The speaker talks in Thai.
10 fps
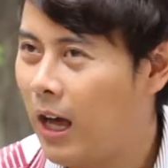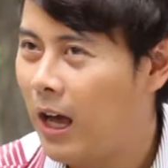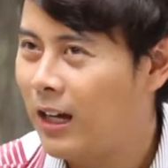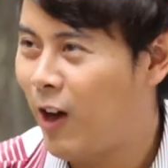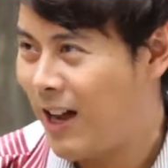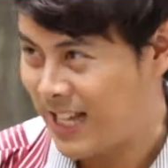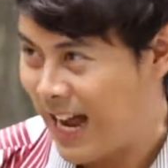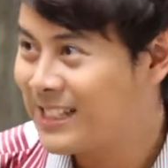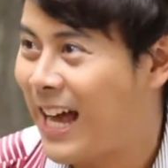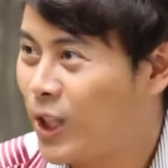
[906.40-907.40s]
รเราอาจจะ
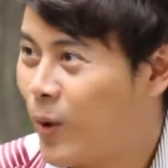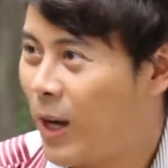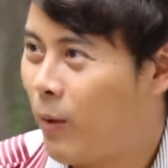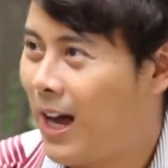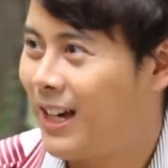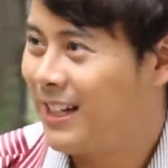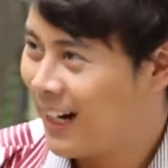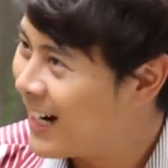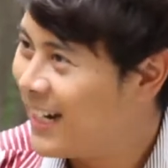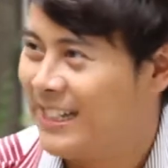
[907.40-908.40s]
อาสาตัวเองว่า
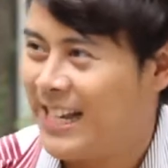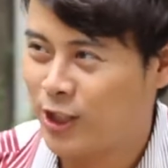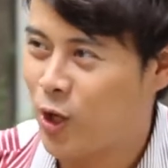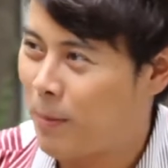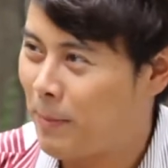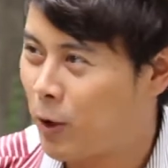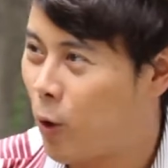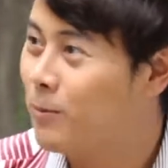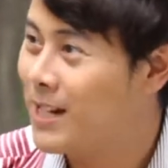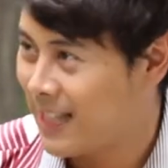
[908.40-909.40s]
เฮ้ยอยากจะออกไปเป็น
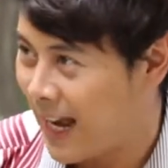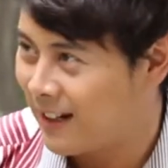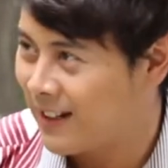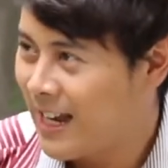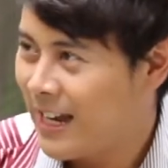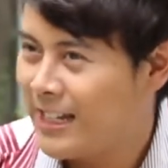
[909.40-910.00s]
คนพรีเซนต์